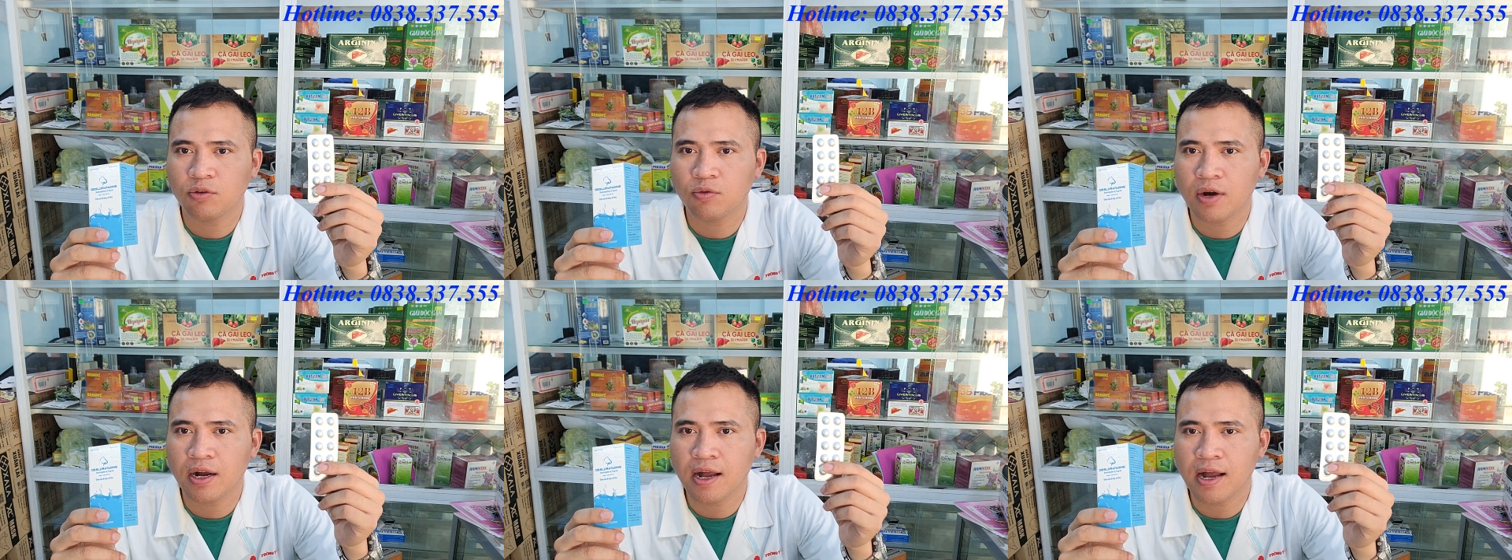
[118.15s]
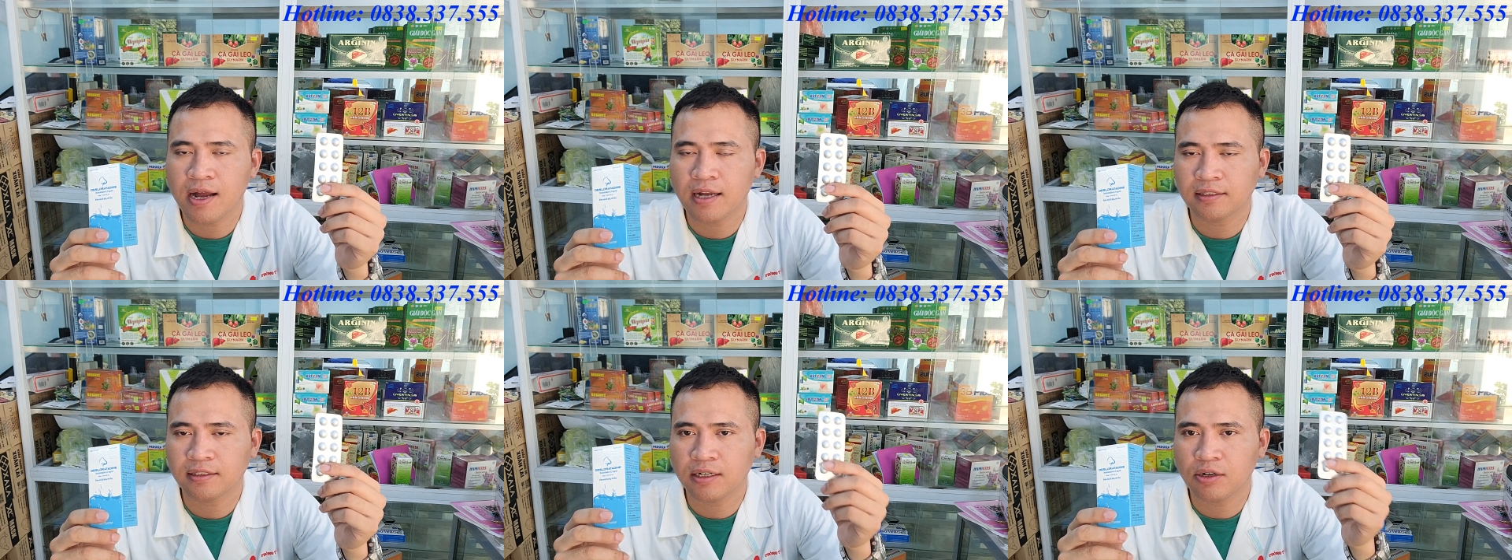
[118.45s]

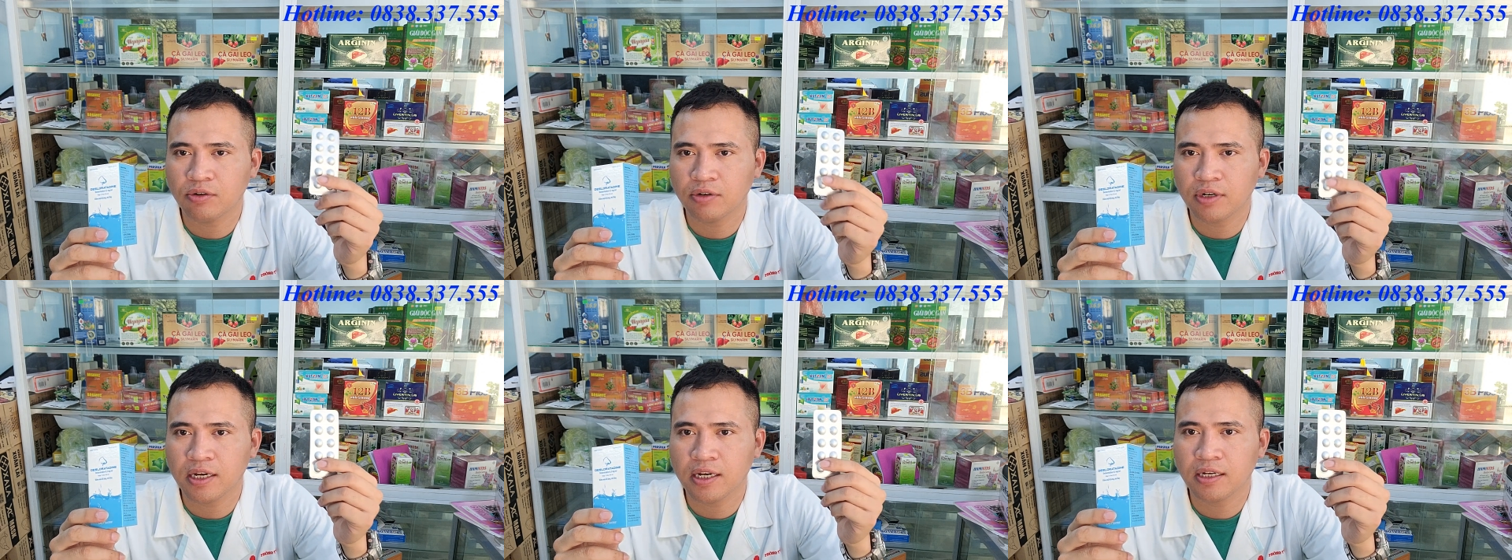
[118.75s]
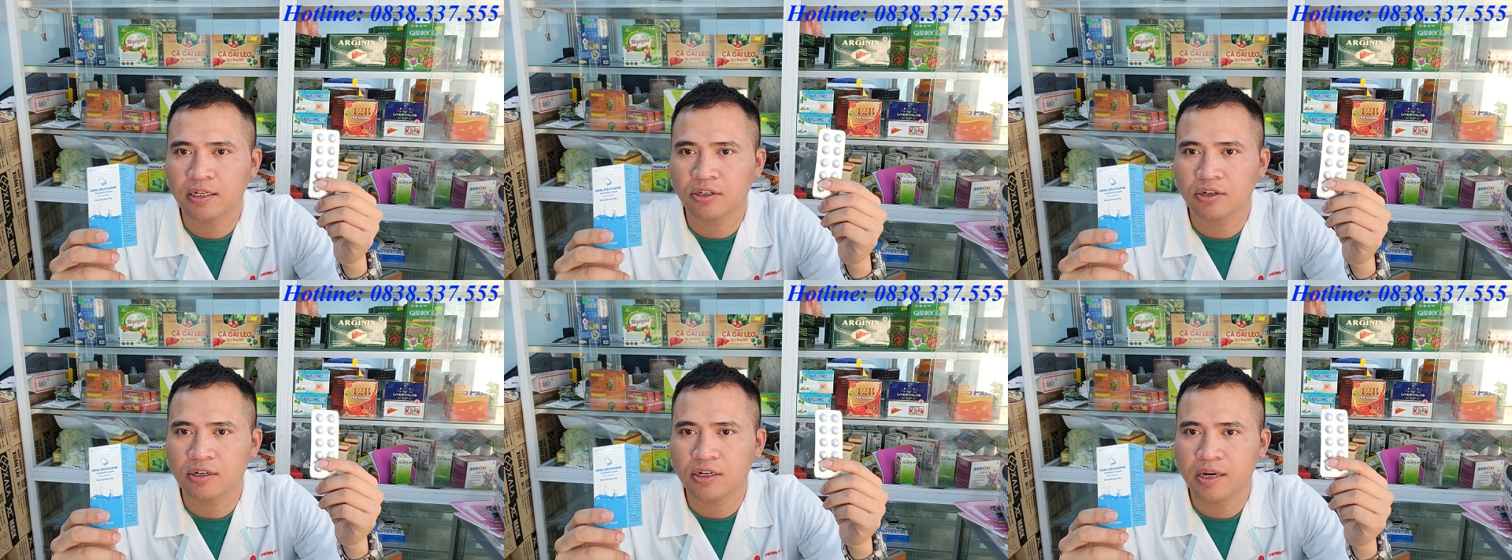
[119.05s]
qua sau khi
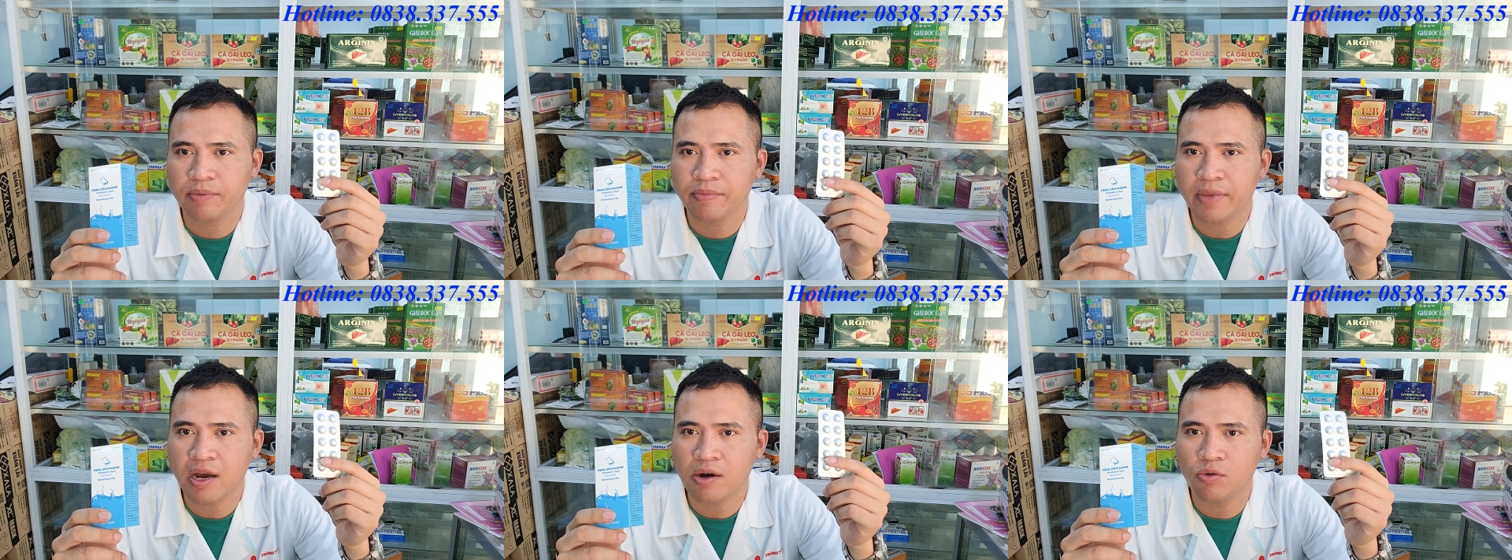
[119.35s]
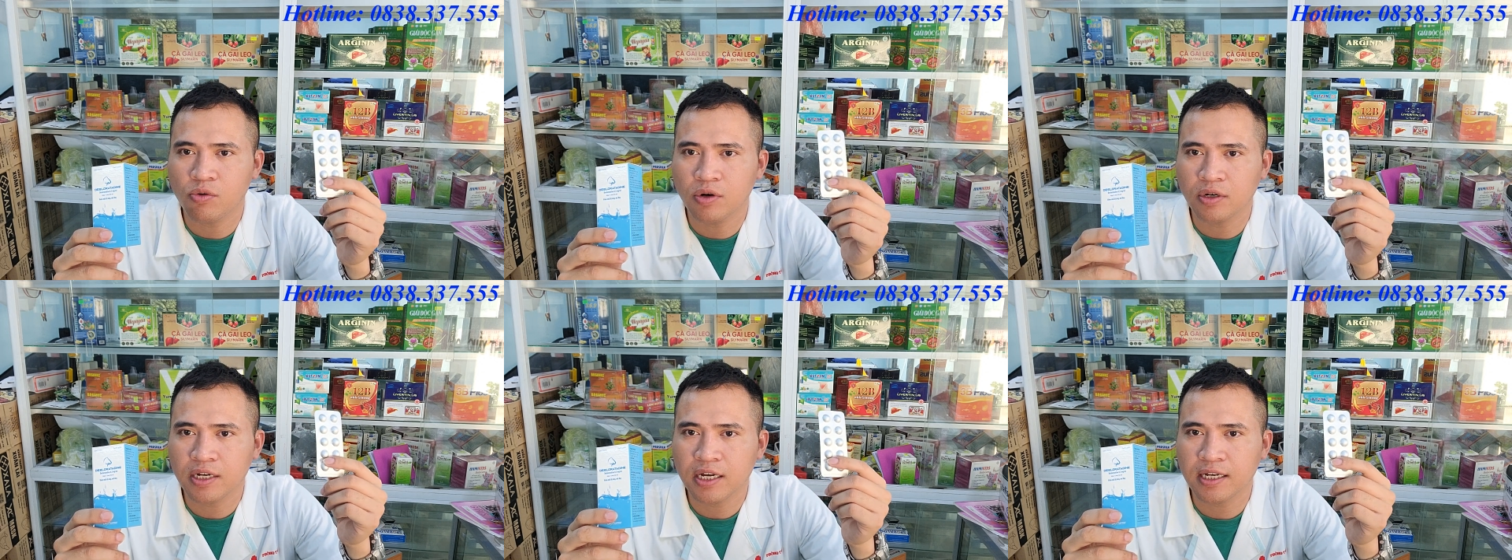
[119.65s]
cho người mẹ
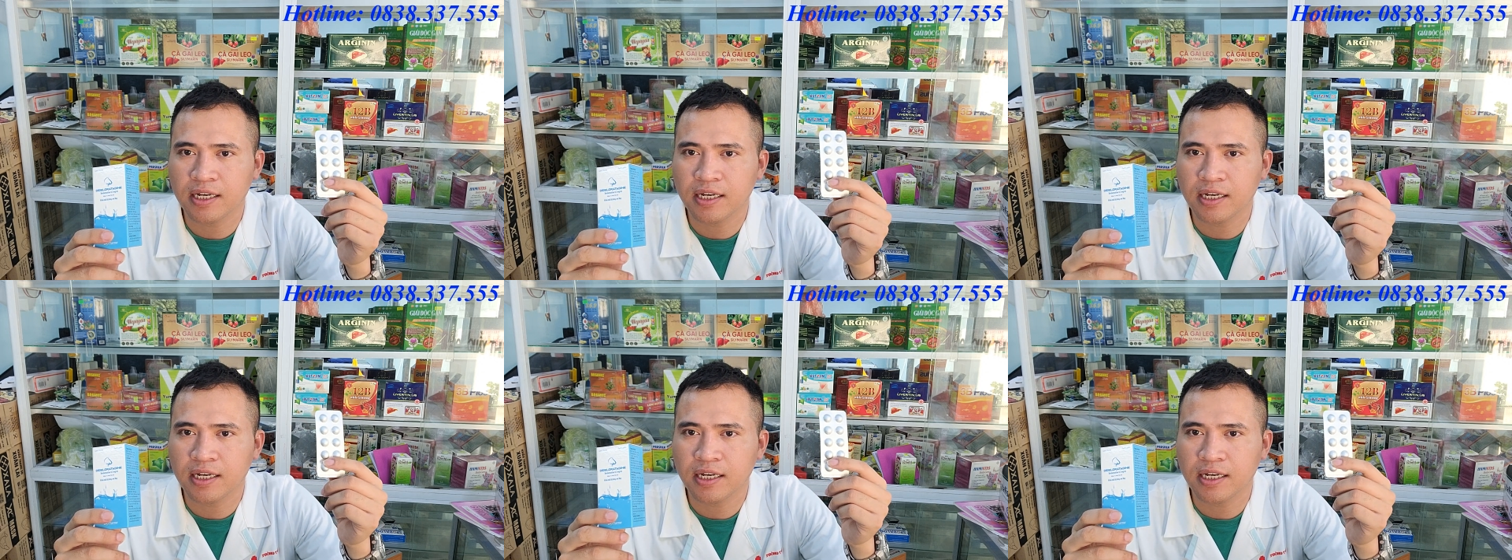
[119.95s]
uống thì